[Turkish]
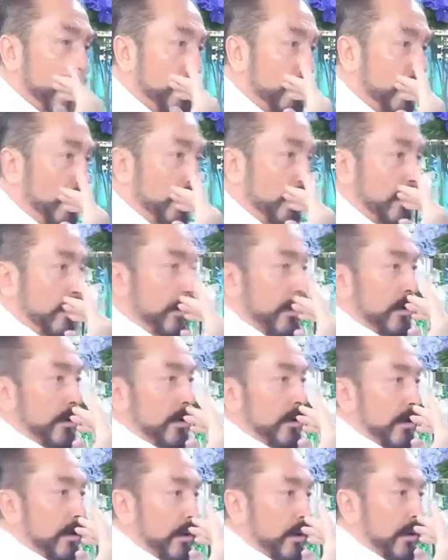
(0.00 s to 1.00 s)
insan o.
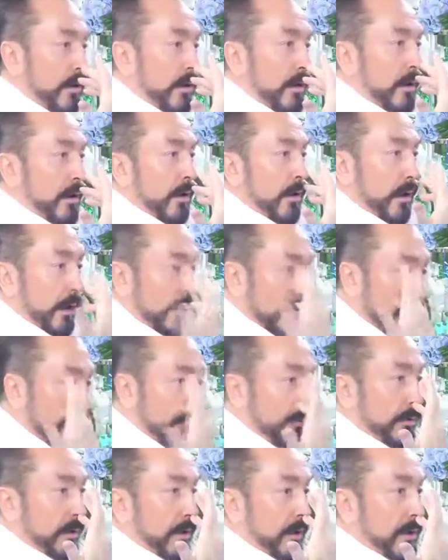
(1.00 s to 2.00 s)

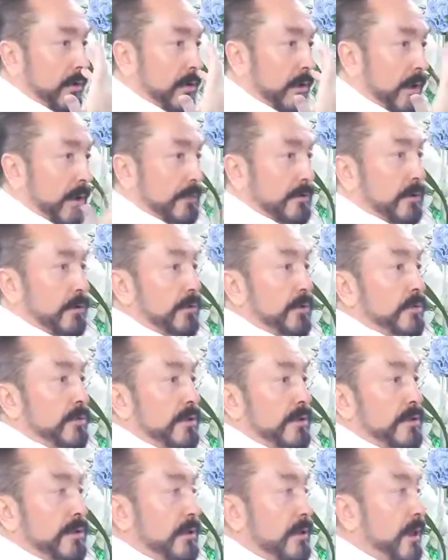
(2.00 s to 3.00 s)
Asıl gören o. Asıl gözü